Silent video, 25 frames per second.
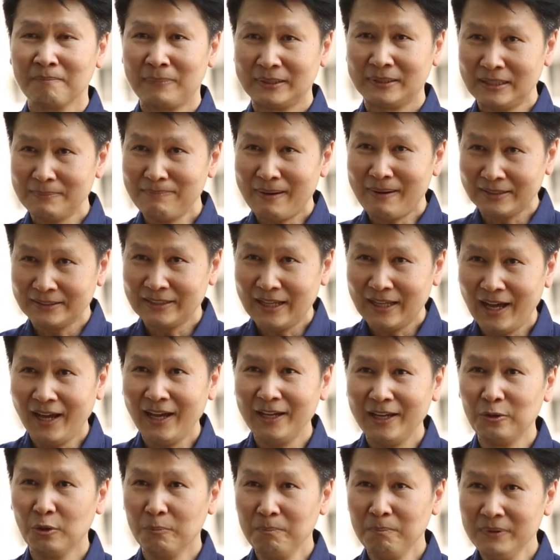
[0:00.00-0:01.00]
ปฏิบัติได้
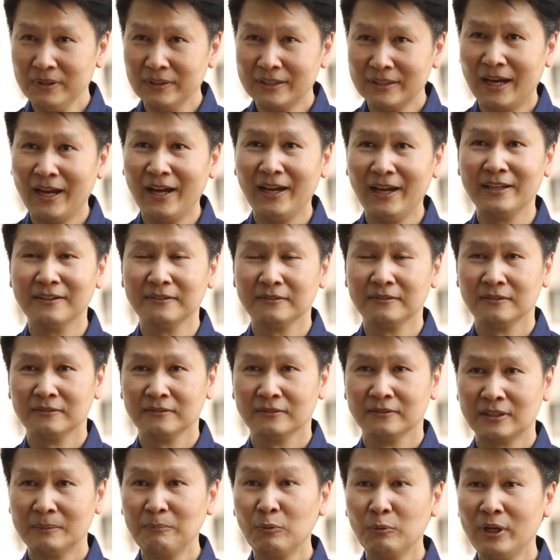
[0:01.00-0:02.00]
ลงมือได้
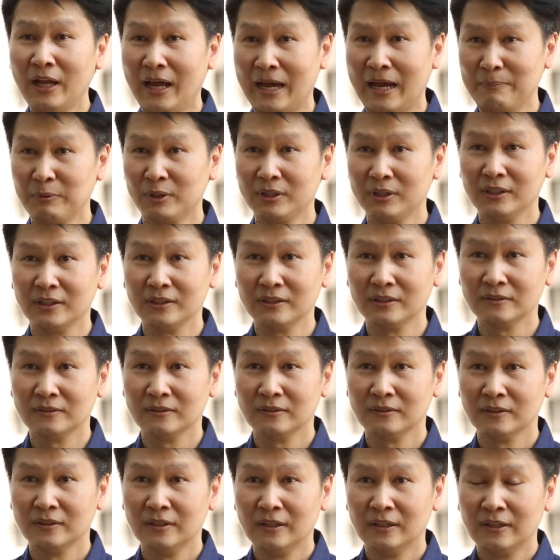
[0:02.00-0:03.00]
ทั้งหมดหายหมดเลย
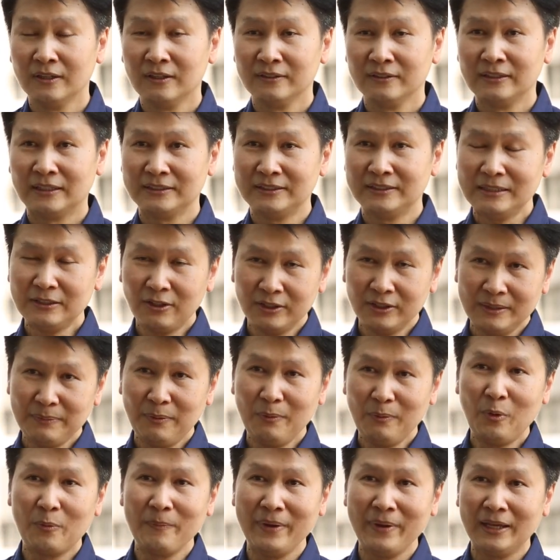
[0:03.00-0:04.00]
อย่างเช่นตอนนี้
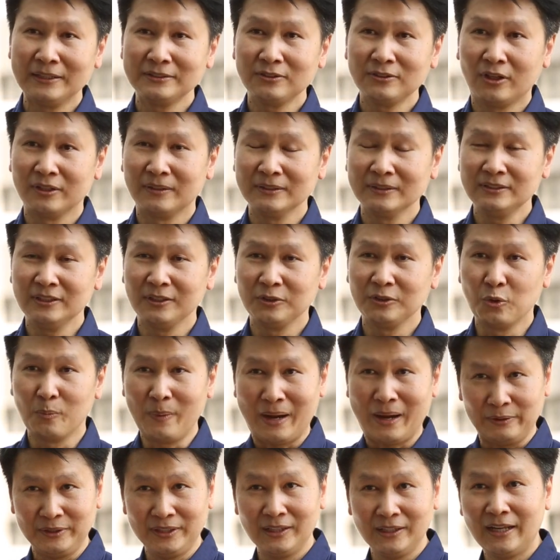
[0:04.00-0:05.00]
พวกผมเองสอนหนังสืออยู่
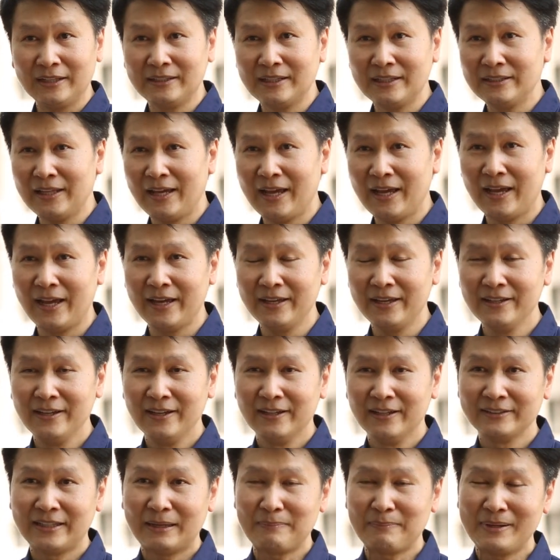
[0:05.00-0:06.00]
มหาวิทยาลัย
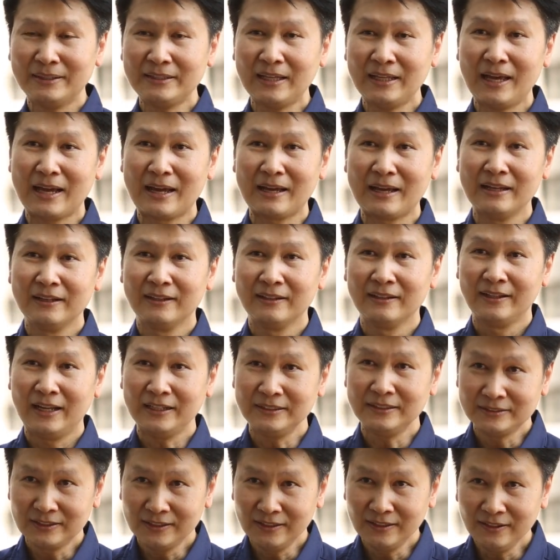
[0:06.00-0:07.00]
แท้ๆแต่แม้แต่เล
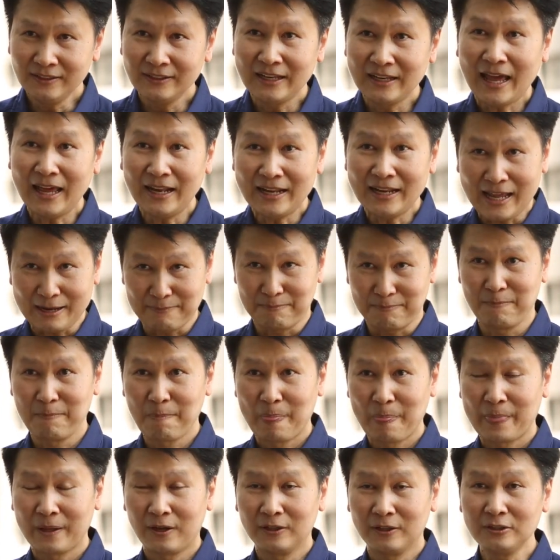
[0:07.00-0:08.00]
คเชอร์และแลบ
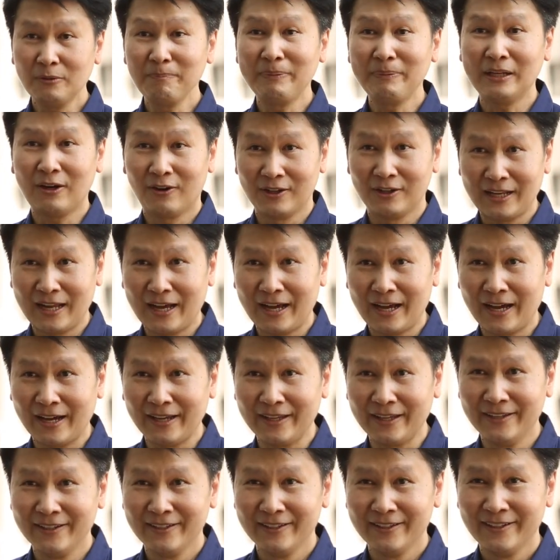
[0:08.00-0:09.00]
ก็ต้องเป็นออนไล
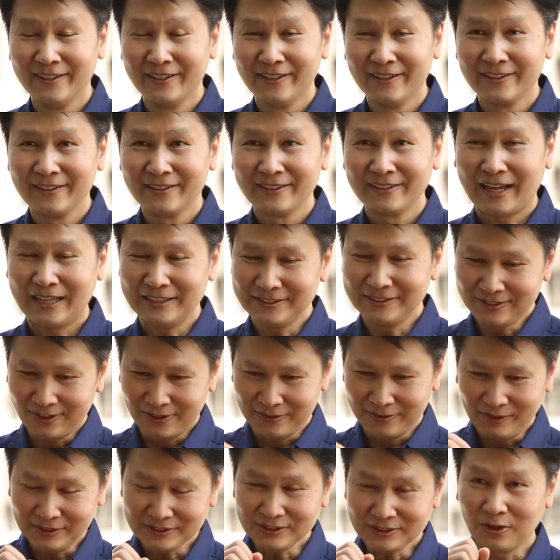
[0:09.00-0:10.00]
น์การสอ
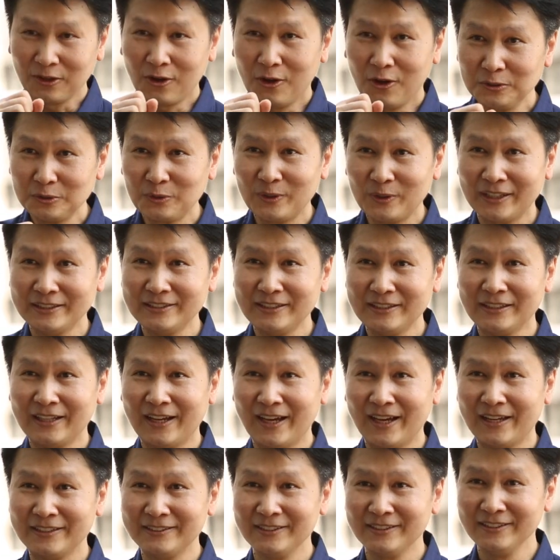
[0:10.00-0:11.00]
นว่าสองกล้องจุลทรรศน์ยัง
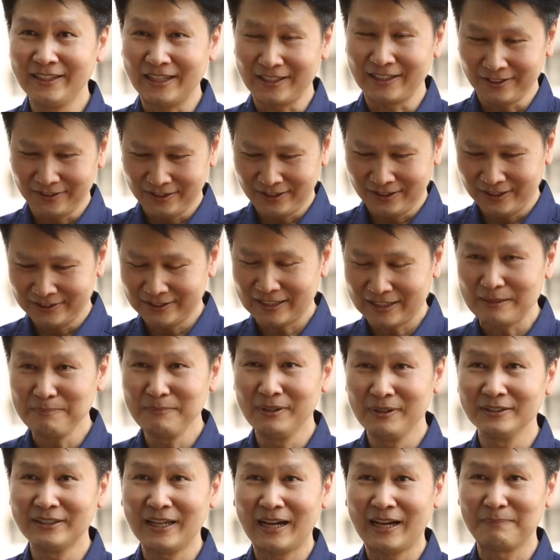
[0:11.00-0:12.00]
ไง ซึ่งเด็กเคยใช้
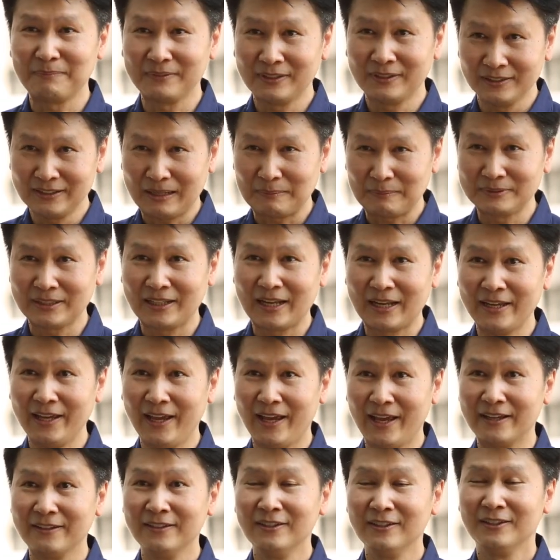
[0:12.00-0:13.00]
มือทำเคยทำสไลด์
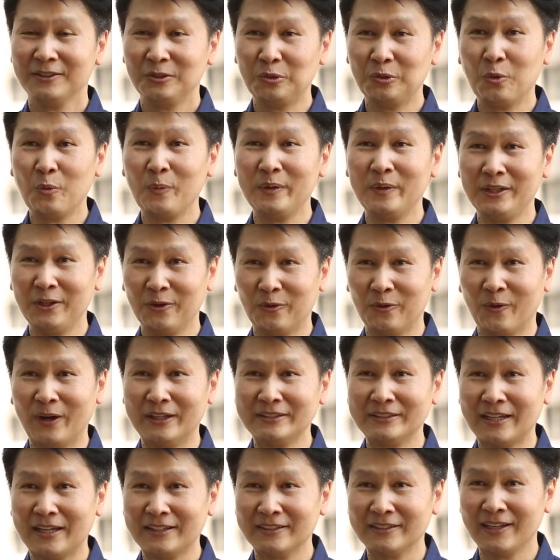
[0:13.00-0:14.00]
เองดูวิดีโอ
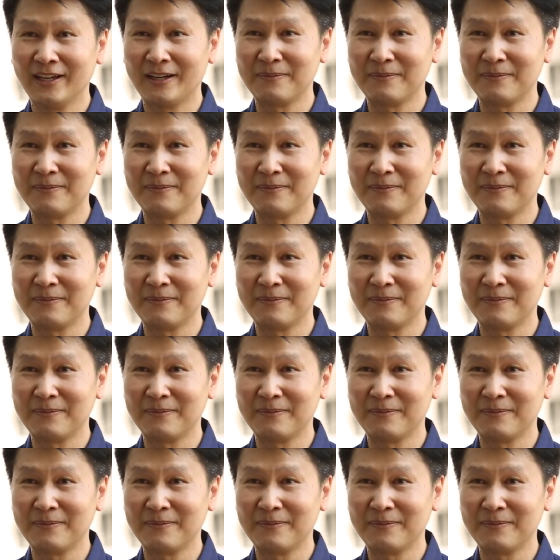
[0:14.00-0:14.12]
อาจารย์